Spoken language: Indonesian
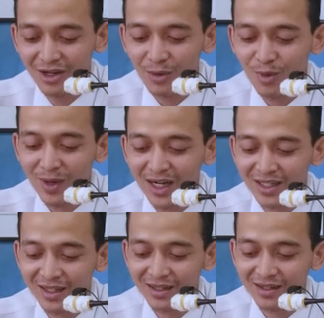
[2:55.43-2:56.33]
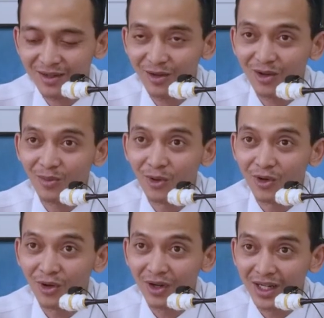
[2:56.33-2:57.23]
apa mana sing loro
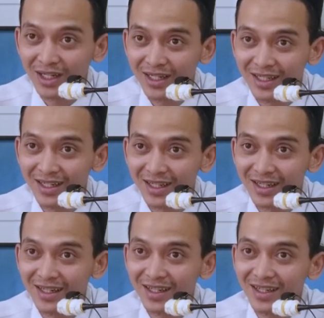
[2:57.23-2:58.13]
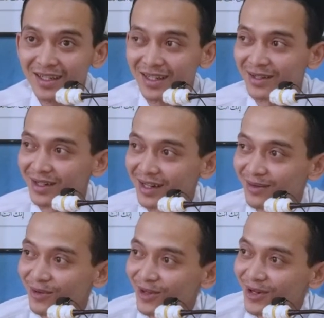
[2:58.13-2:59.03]
boyoen sing
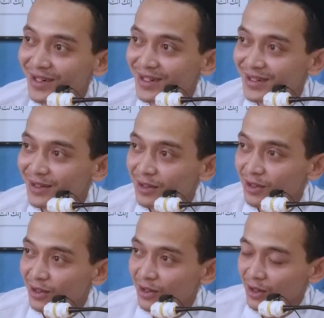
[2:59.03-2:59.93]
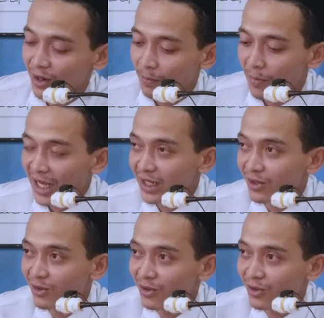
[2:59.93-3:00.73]
gegere boyon mari